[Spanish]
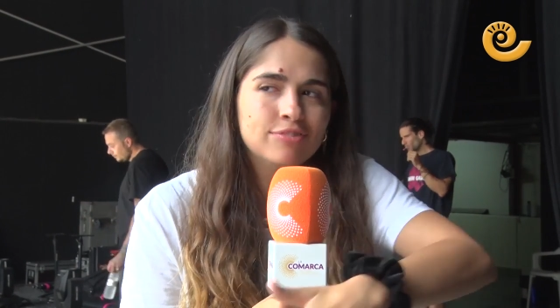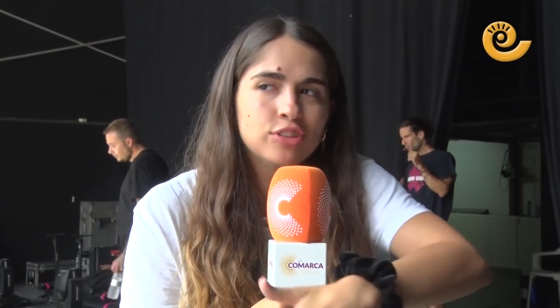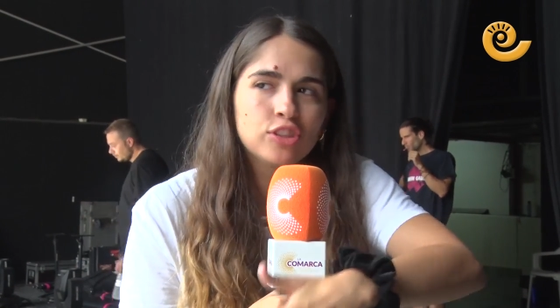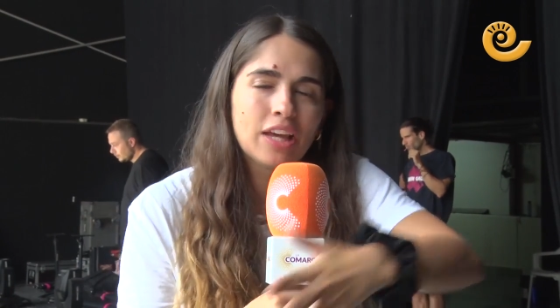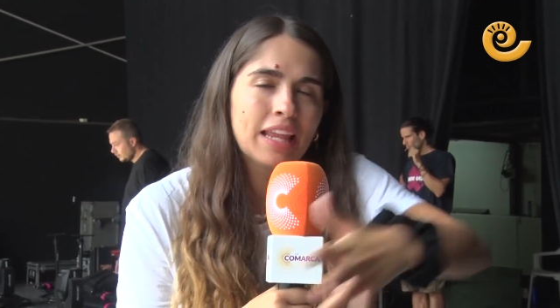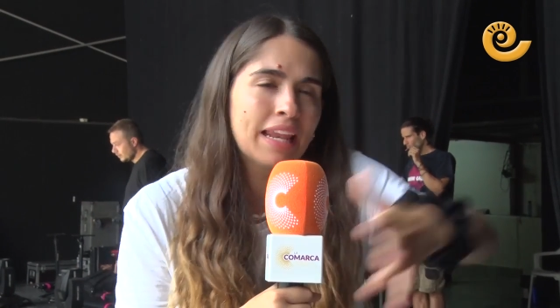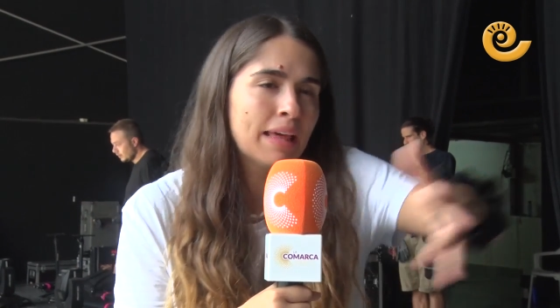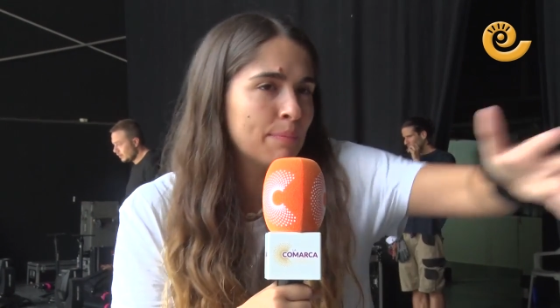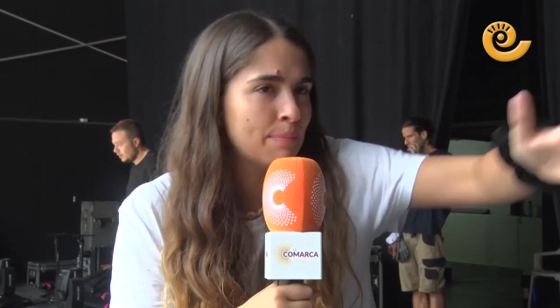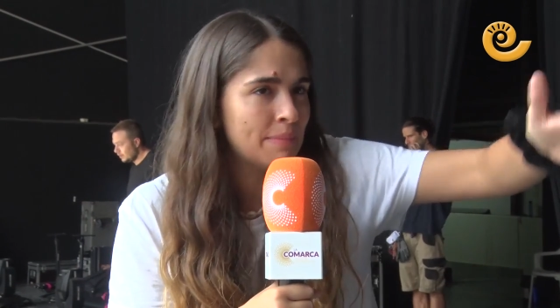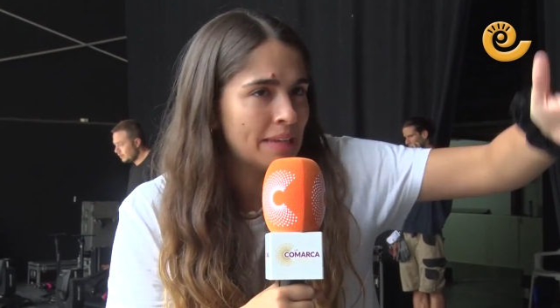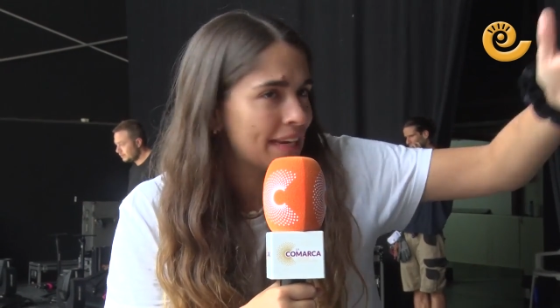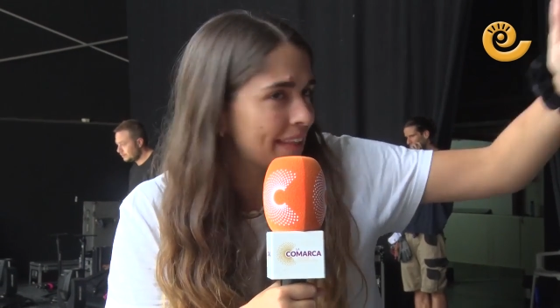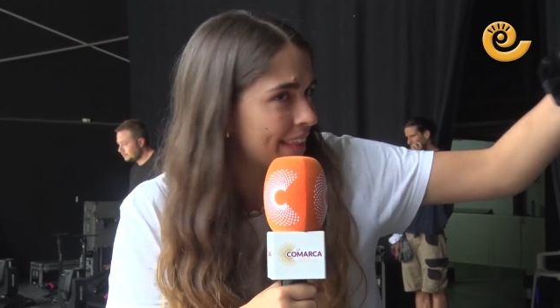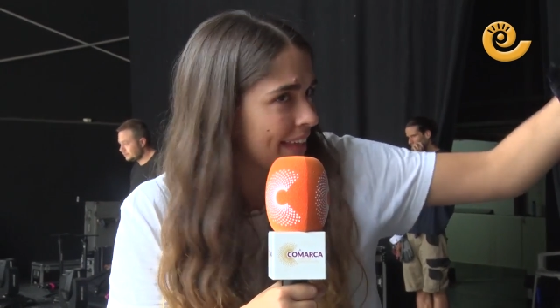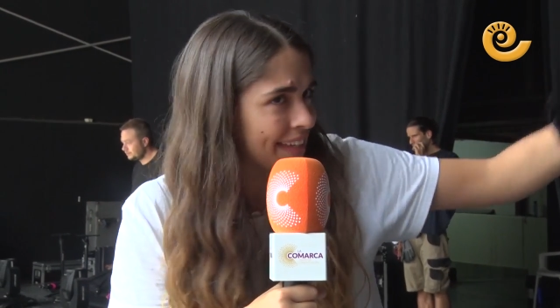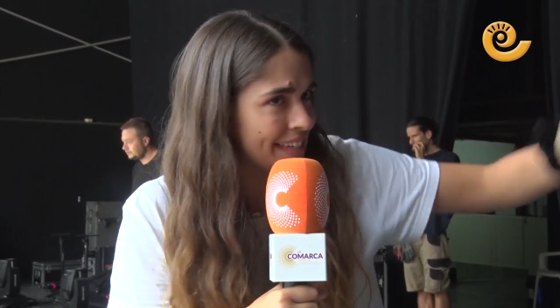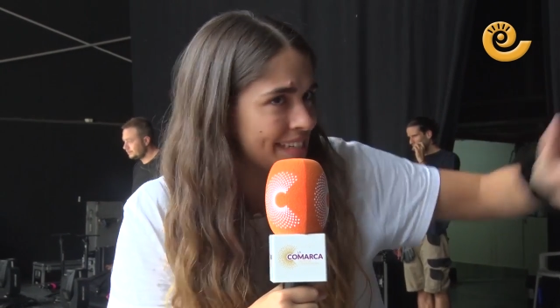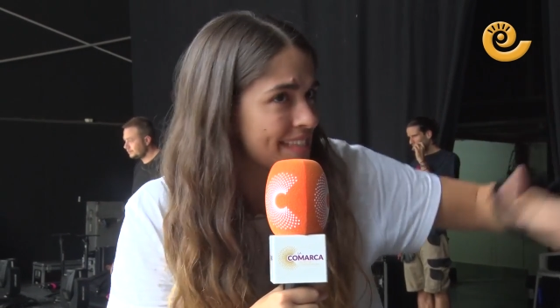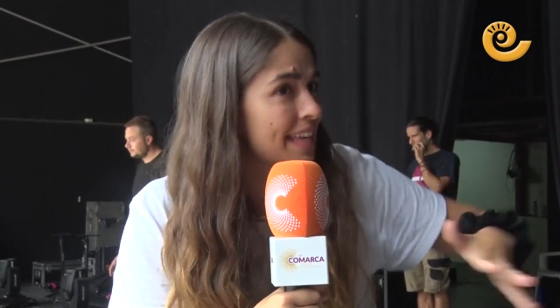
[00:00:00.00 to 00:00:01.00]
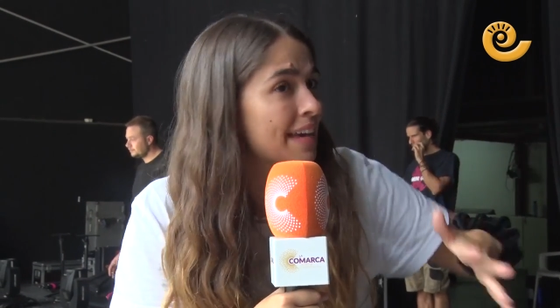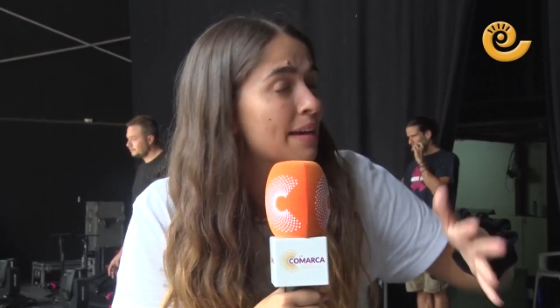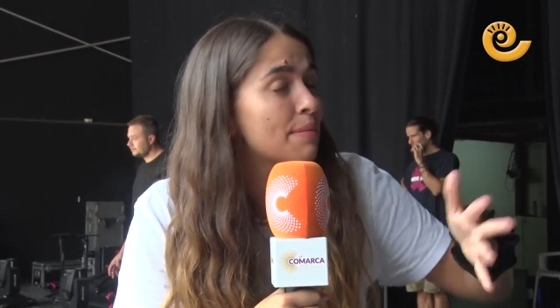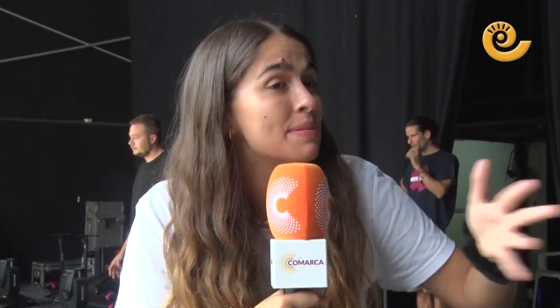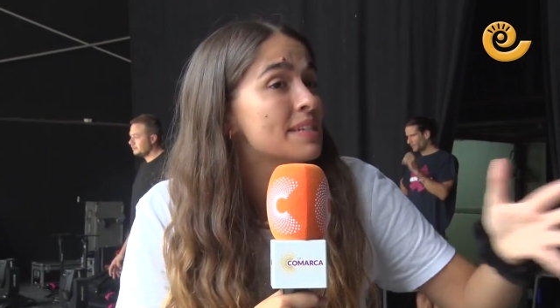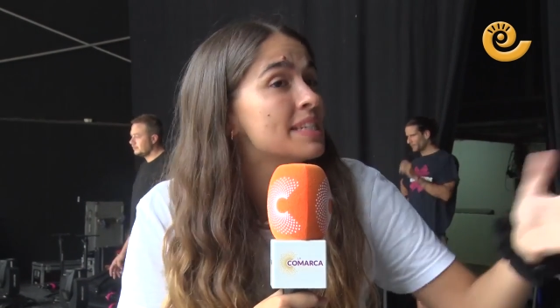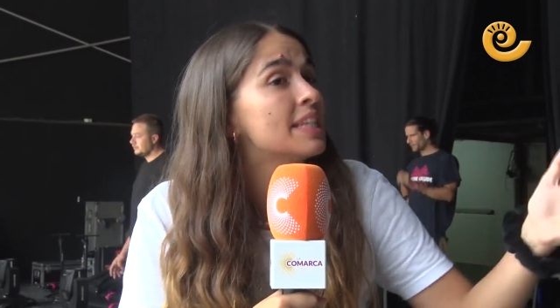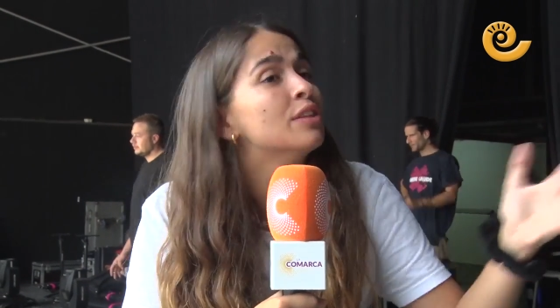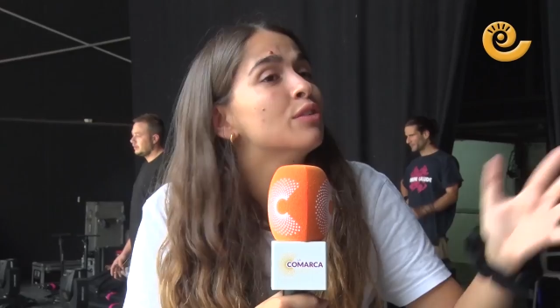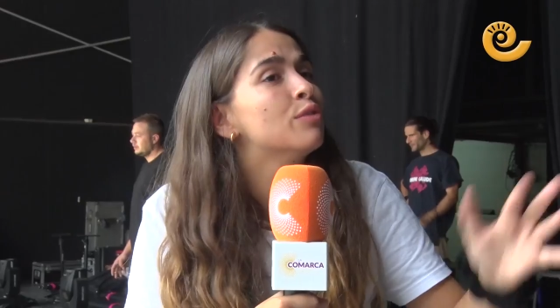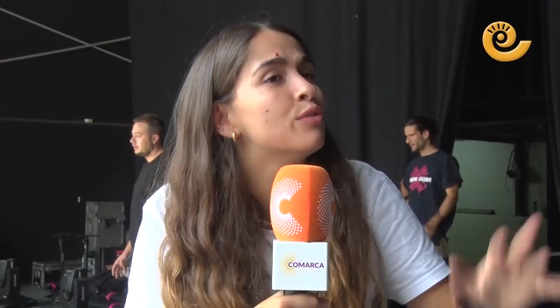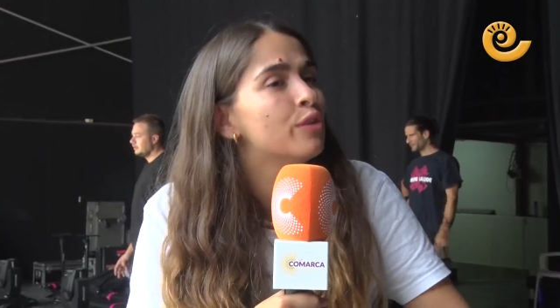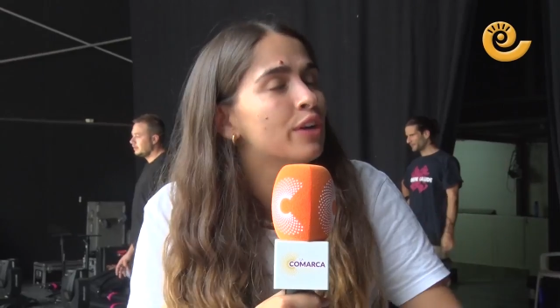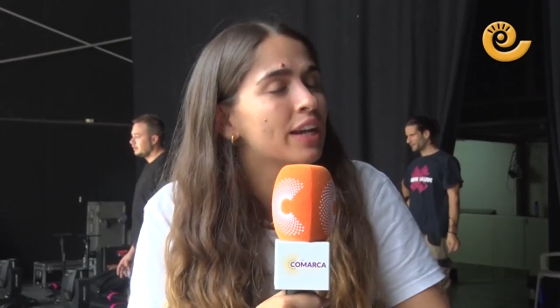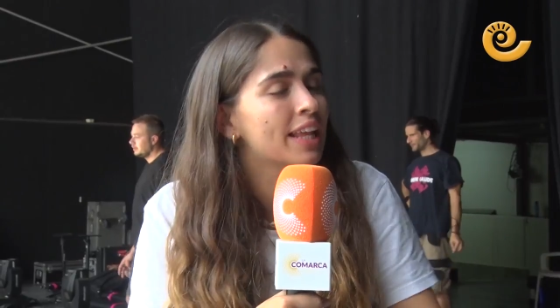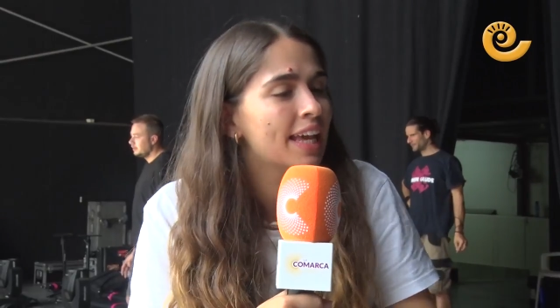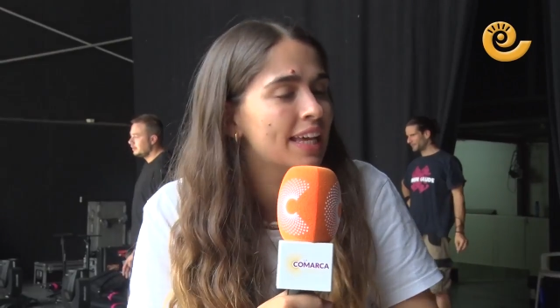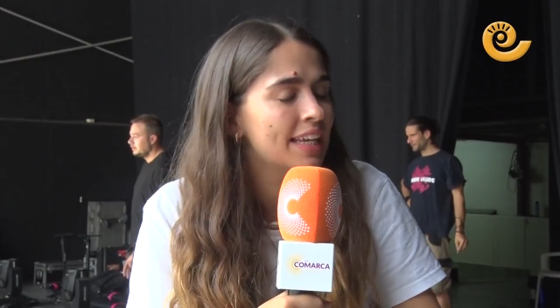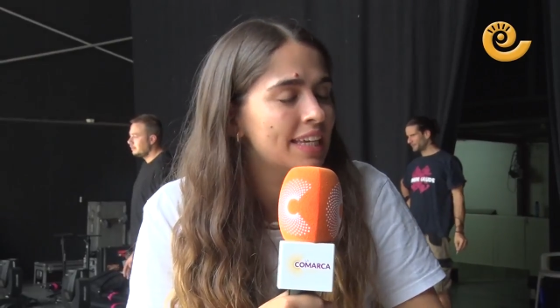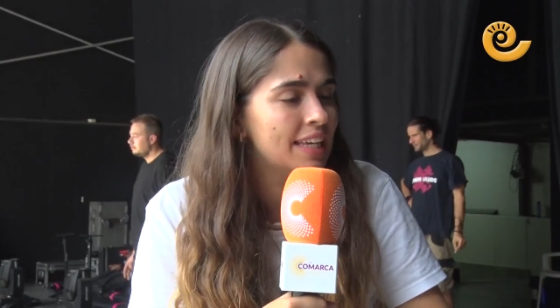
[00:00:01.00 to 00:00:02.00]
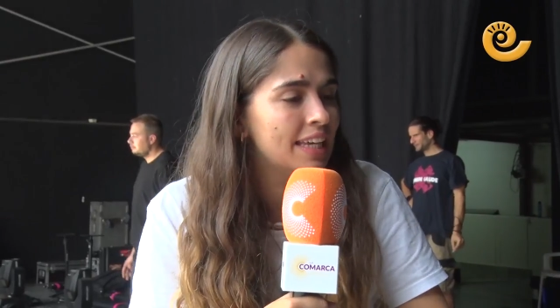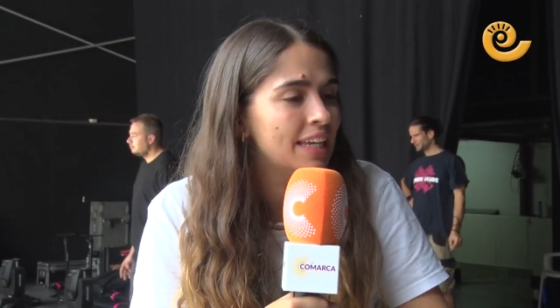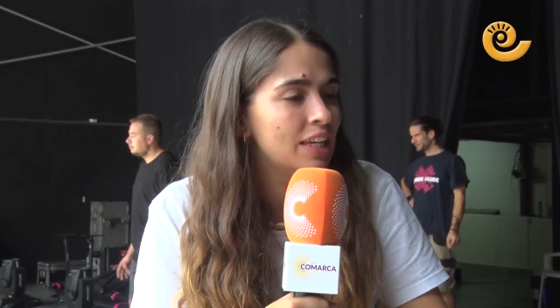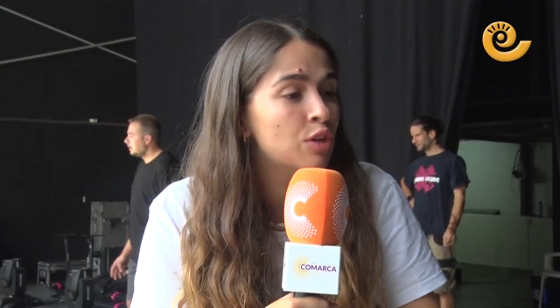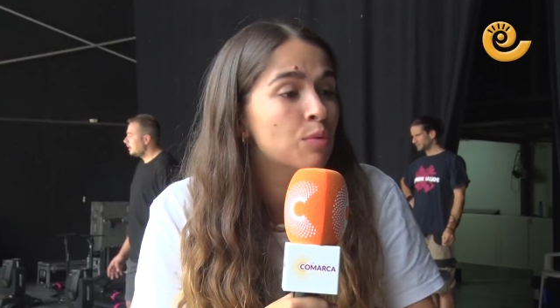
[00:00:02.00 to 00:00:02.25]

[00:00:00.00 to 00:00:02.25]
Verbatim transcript: toda la mierda que está pasando fuera y,